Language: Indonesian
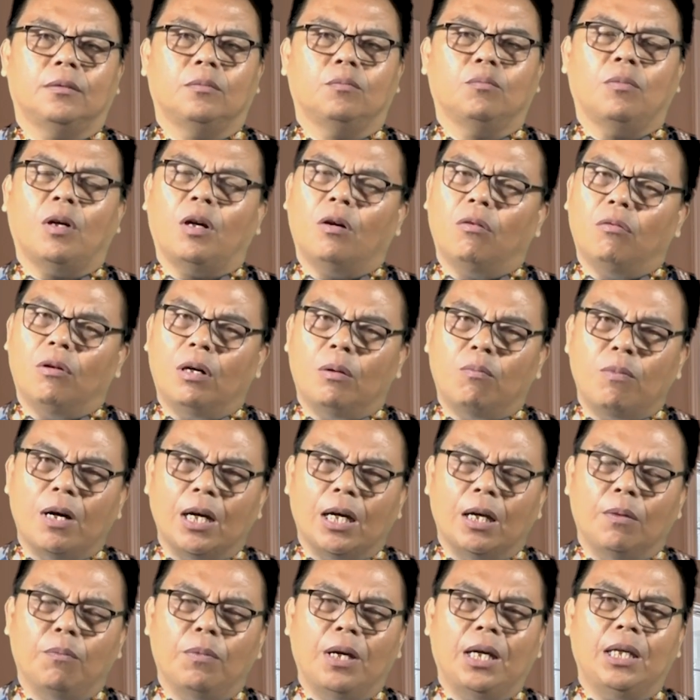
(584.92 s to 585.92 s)
bahwa
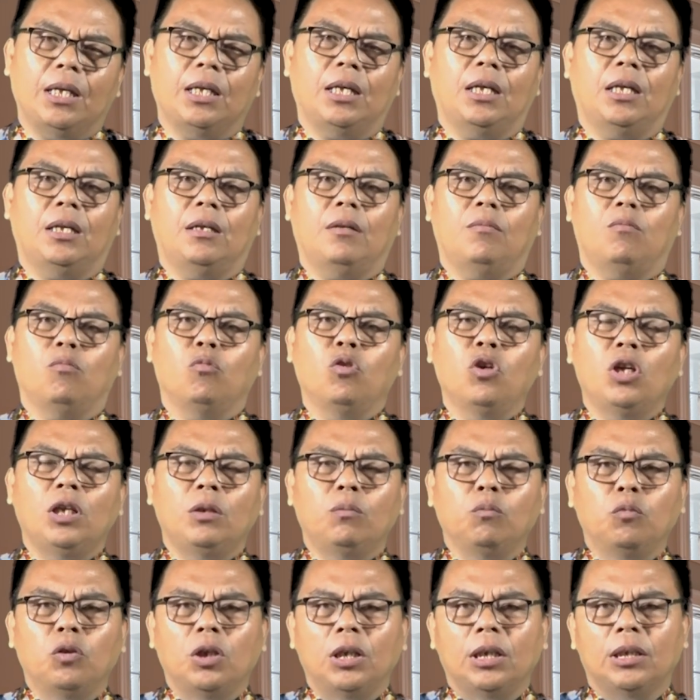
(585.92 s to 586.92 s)
bagaimana
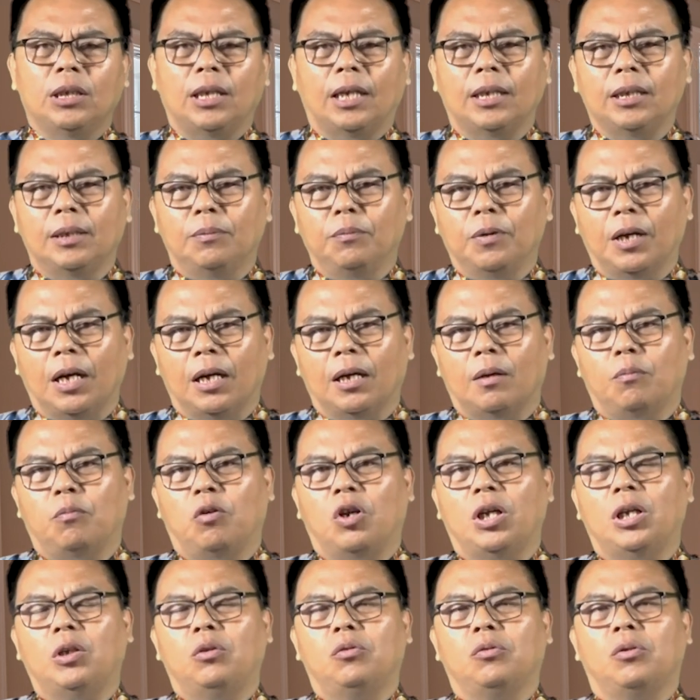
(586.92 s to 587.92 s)
murid-murid hanya menganggap
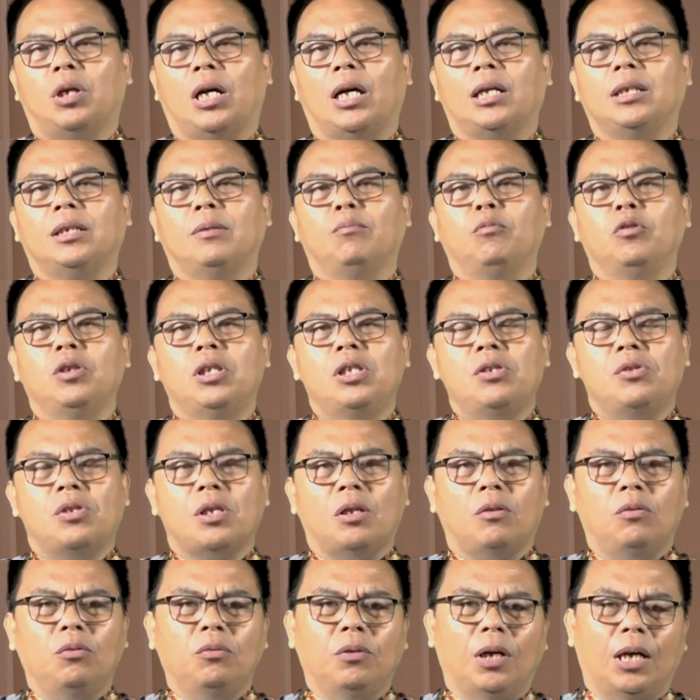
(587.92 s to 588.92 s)
bahwa itu hanya
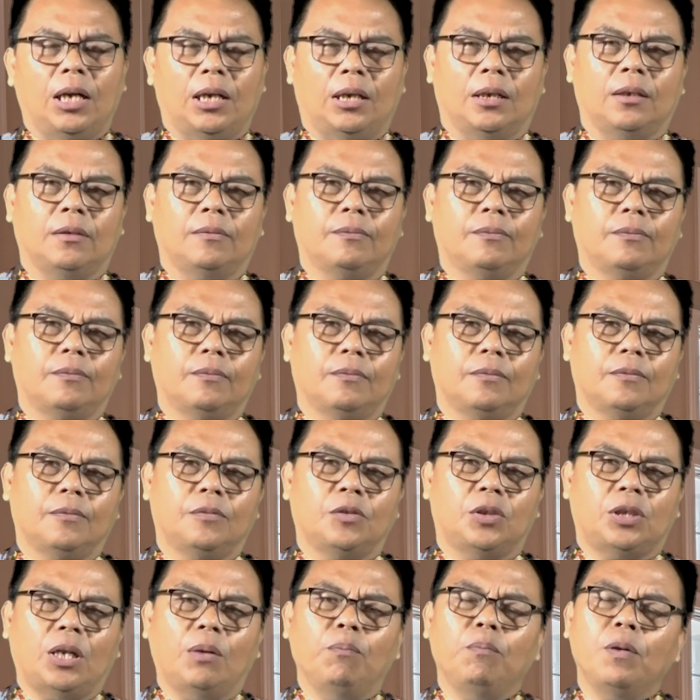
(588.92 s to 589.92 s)
mujizat Tuhan
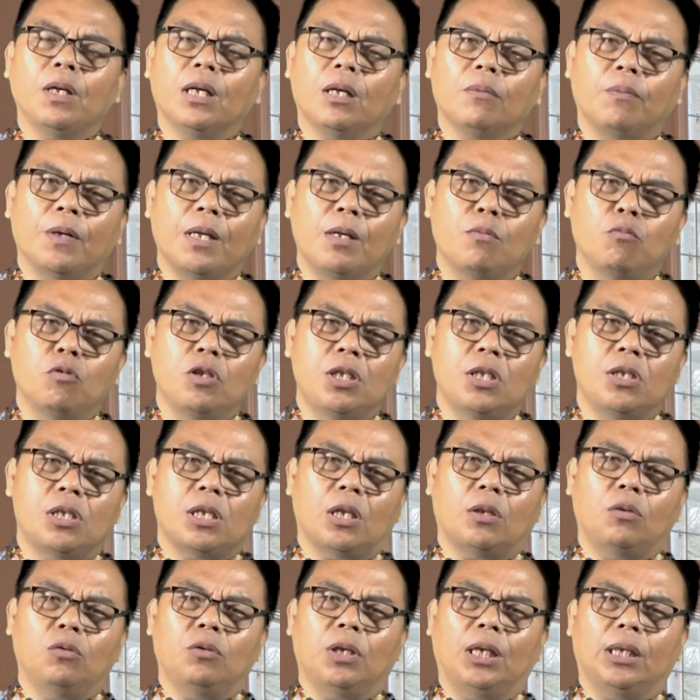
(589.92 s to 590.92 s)
sampai kepada
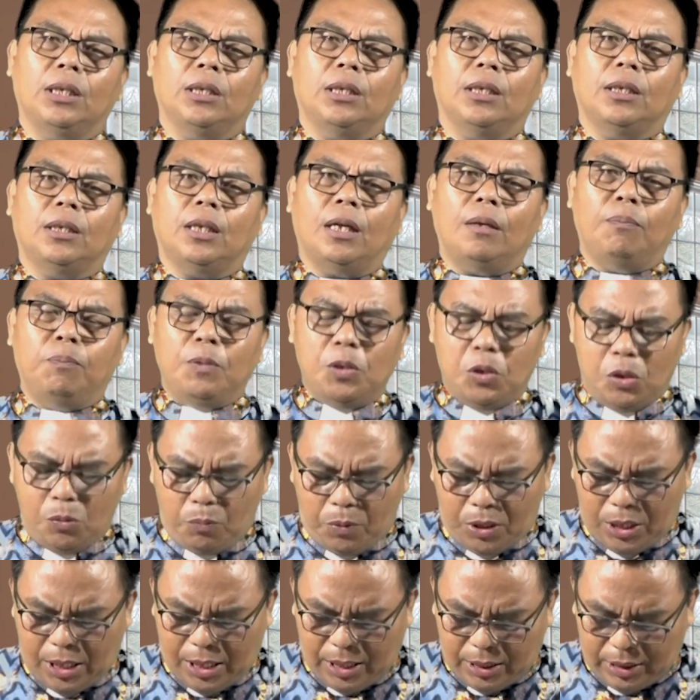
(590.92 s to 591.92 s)
mujizat Tuhan tetapi
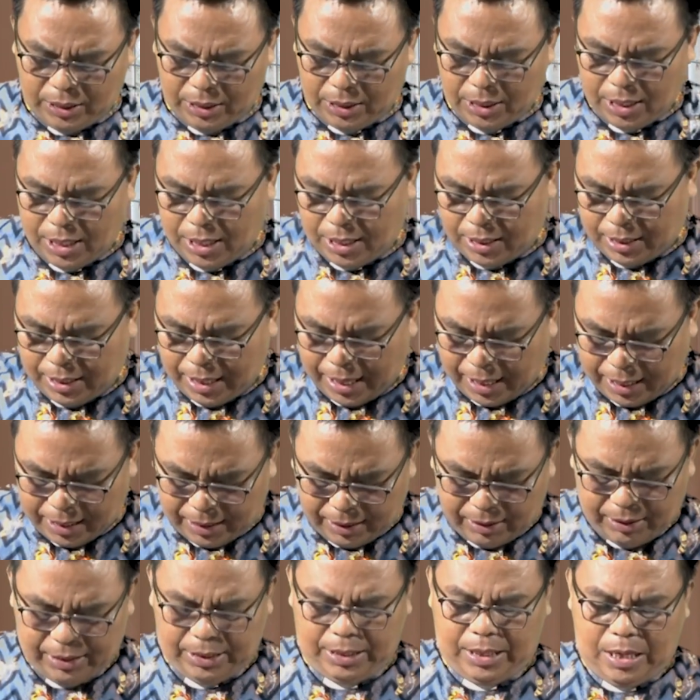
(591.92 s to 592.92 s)
sebenarnya
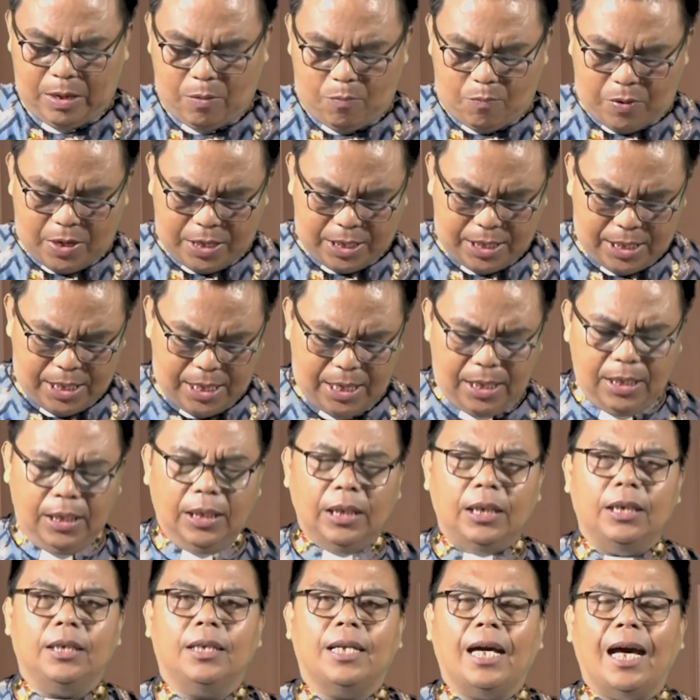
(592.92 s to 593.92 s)
dari bagian
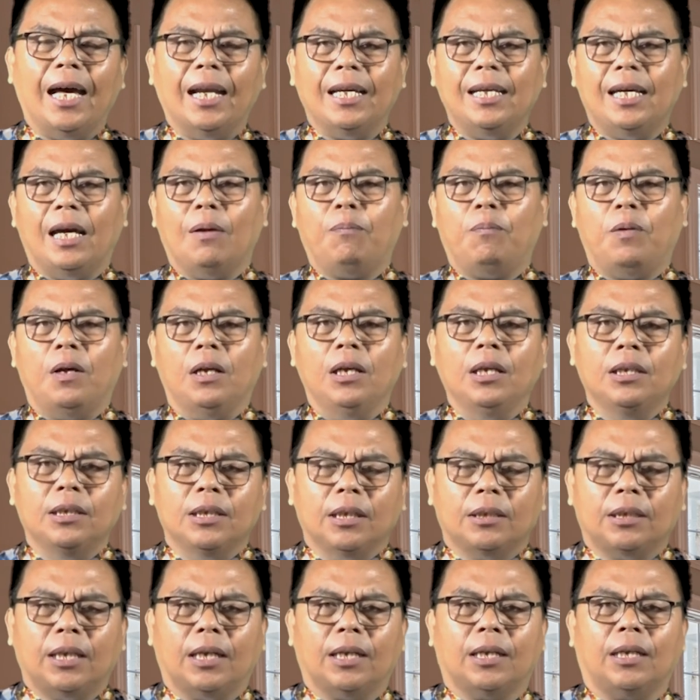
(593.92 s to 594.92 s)
ini dari apa yang
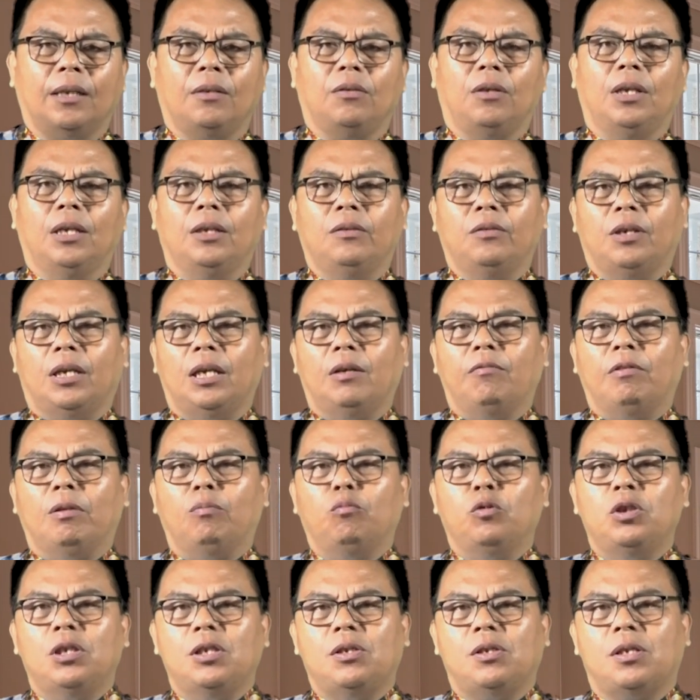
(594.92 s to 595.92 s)
dinyatakan oleh Tuhan lewat
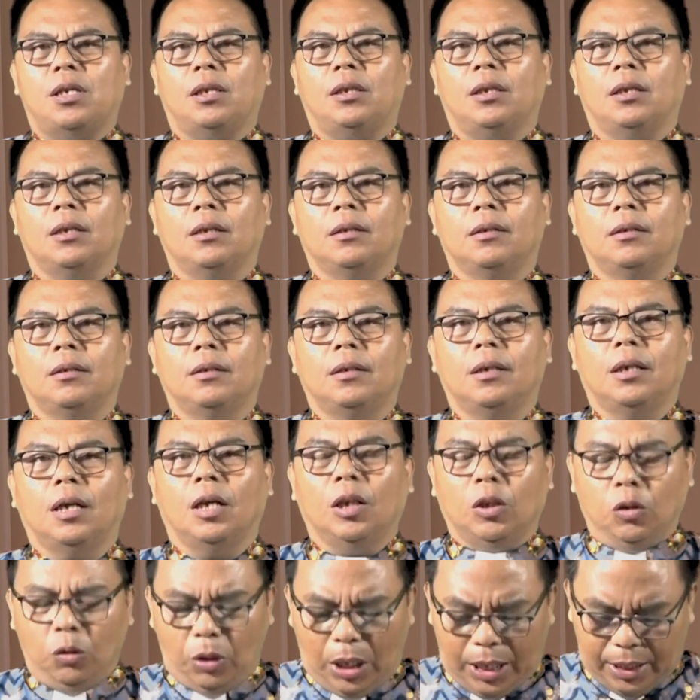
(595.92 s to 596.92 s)
mujizat
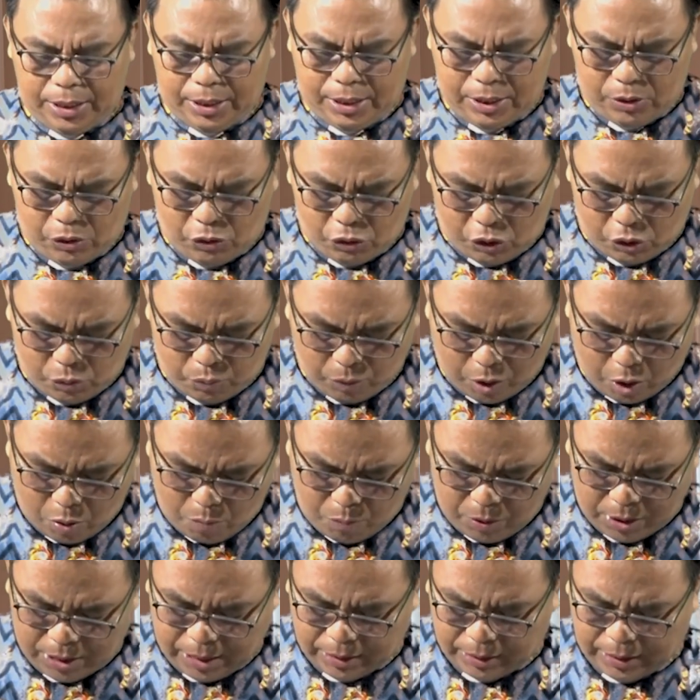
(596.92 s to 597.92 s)
Tuhan Yesus mau
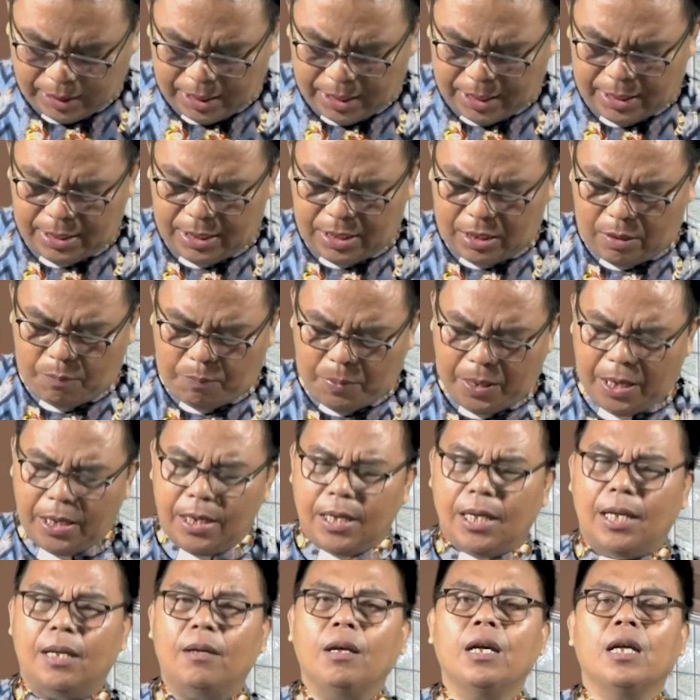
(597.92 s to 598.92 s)
menyatakan
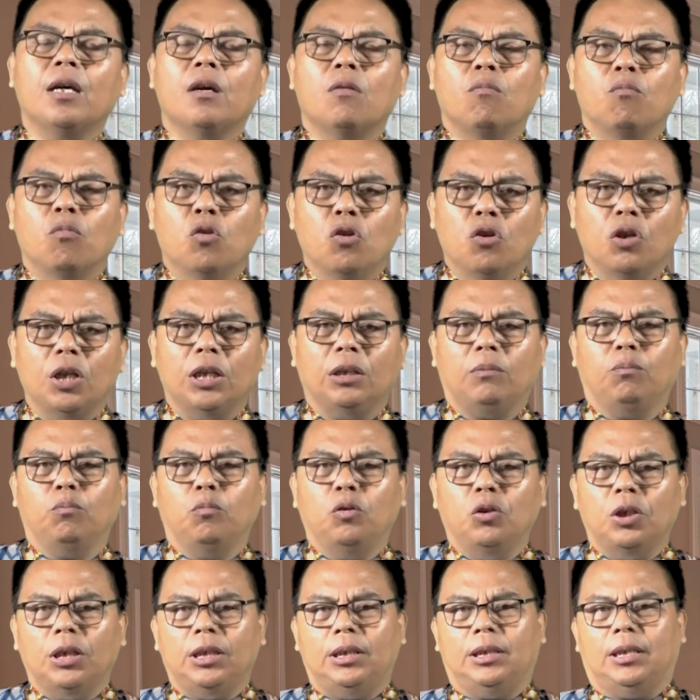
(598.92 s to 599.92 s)
kepada
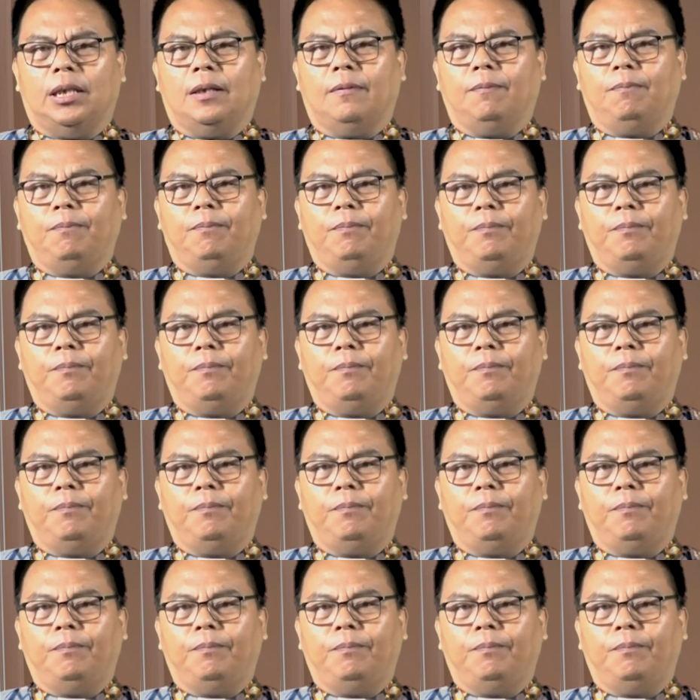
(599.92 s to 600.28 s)
murid-muridnya